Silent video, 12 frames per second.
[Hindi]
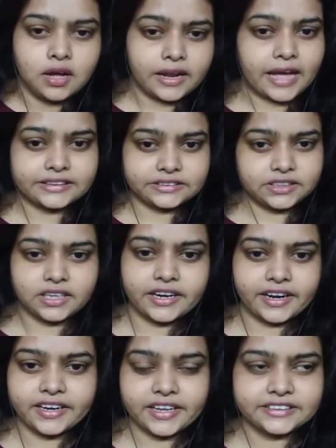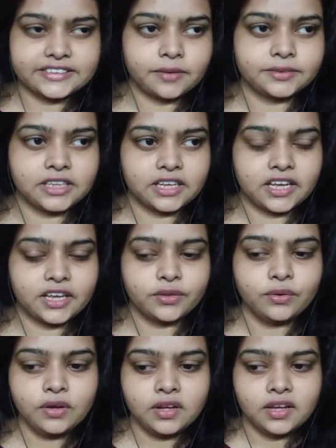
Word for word: लास्ट ईयर ट्रेंड के हिसाब से देखेंगे तो